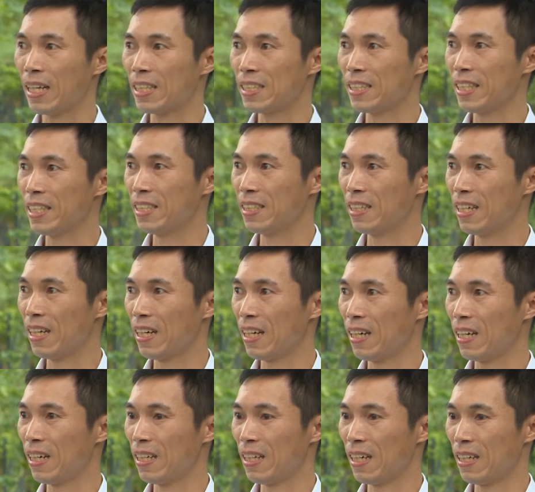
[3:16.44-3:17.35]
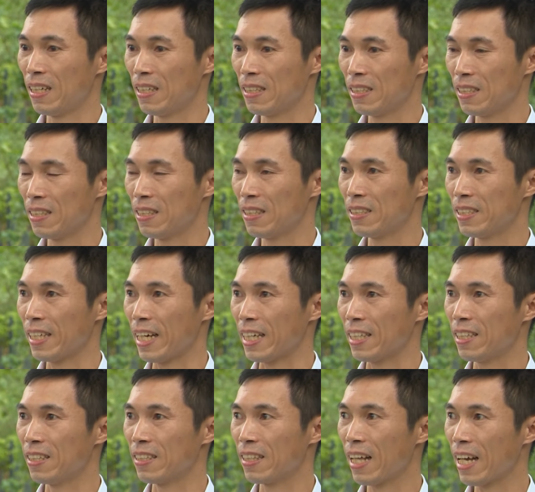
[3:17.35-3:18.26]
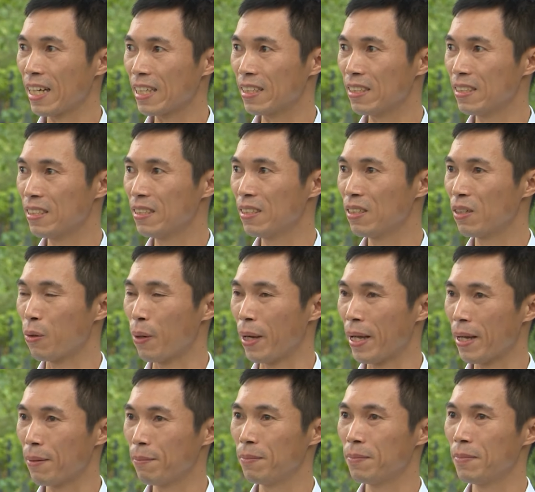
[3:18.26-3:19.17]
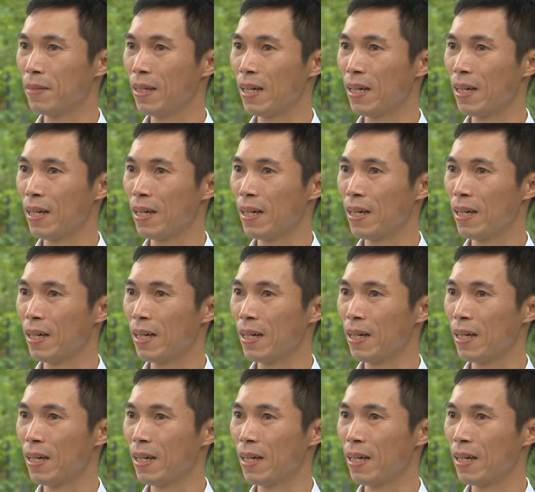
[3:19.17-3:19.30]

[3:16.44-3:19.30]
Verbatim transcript: hành trình ờ, chạy thử thách của em